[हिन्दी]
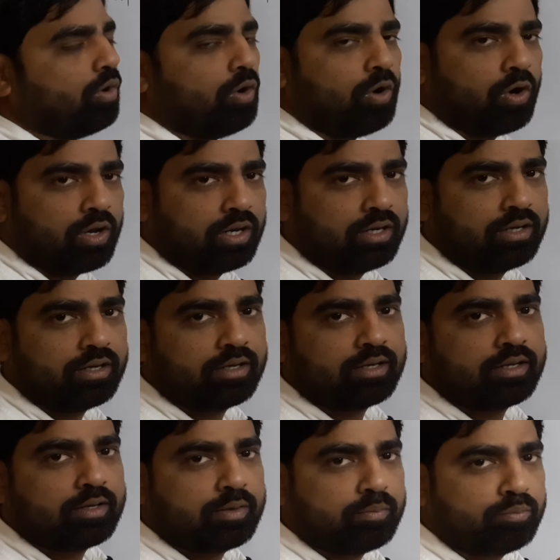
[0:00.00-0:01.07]
ऑल
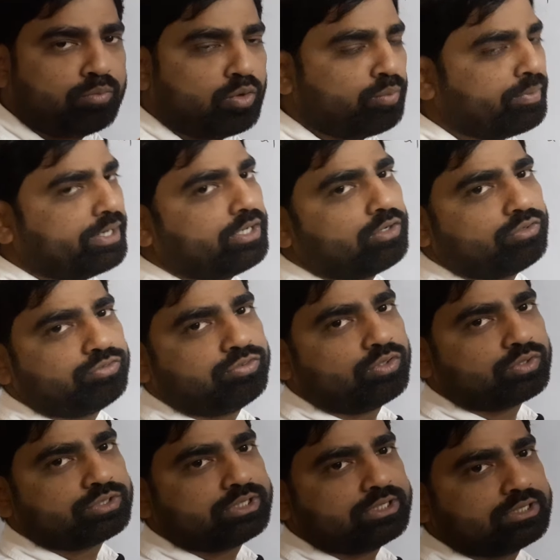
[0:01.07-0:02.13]
मोमेंट ऑफ
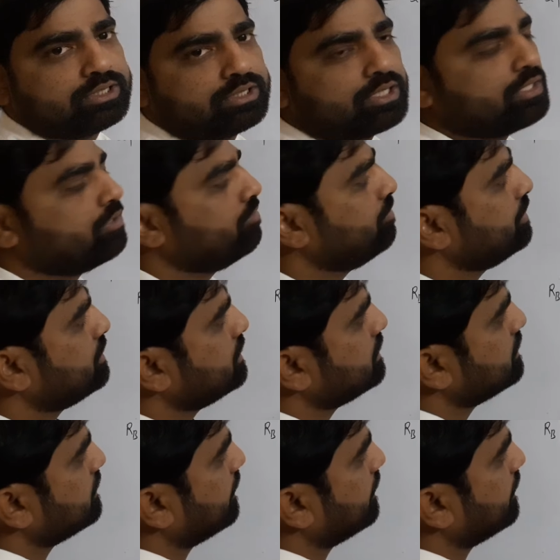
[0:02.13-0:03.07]
फोर्सेस विच इज